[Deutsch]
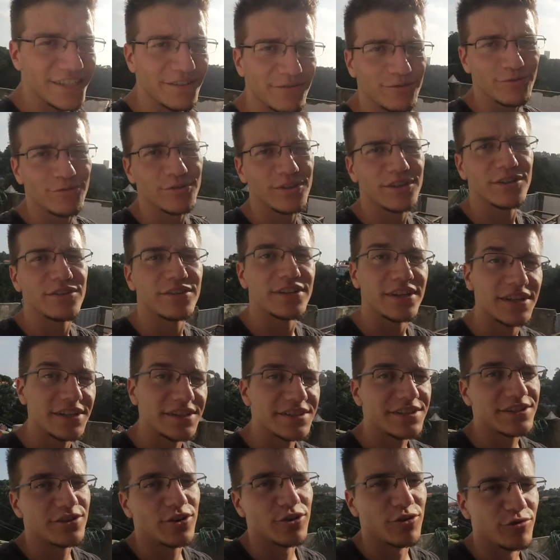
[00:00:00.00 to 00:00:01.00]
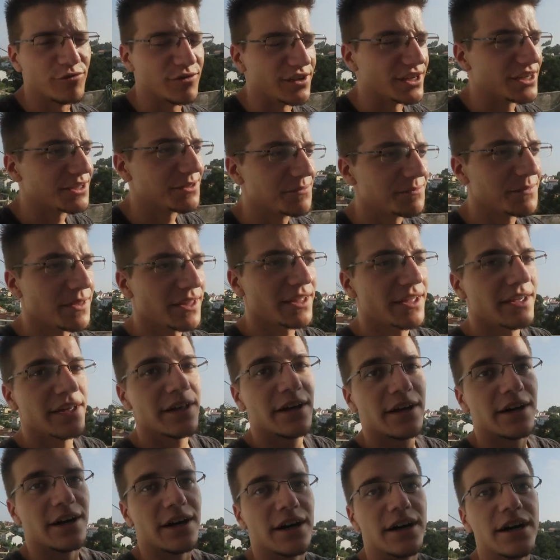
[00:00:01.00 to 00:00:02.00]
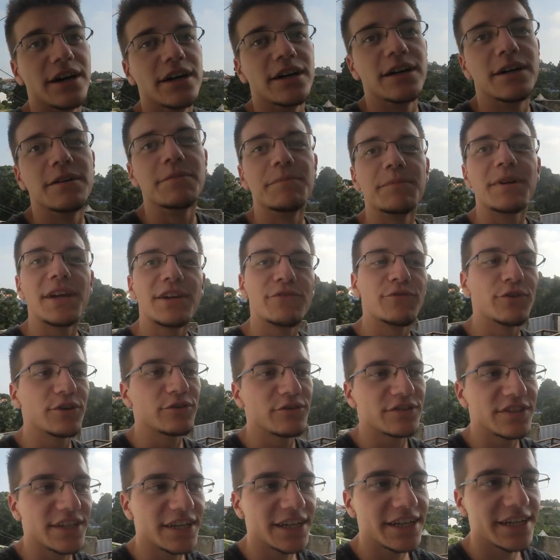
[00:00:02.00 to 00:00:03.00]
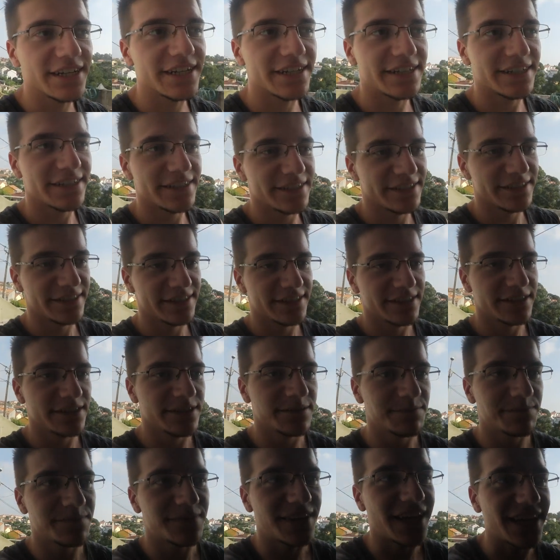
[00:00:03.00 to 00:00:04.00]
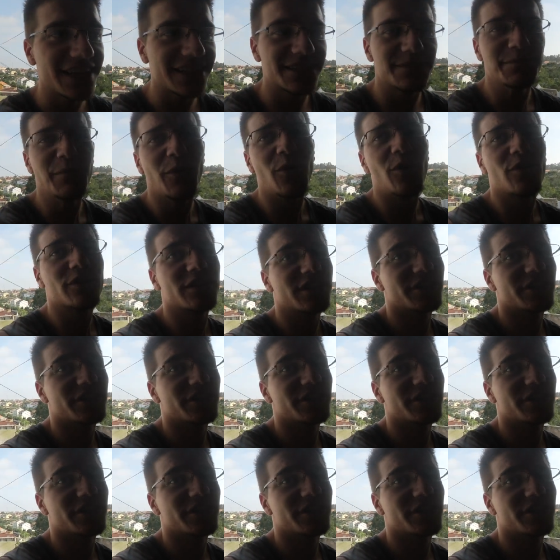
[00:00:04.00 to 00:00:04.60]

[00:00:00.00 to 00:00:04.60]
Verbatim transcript: tief runter und dann ist sie auch weg. Ähm, ich wollte nur sagen, ähm, dass morgen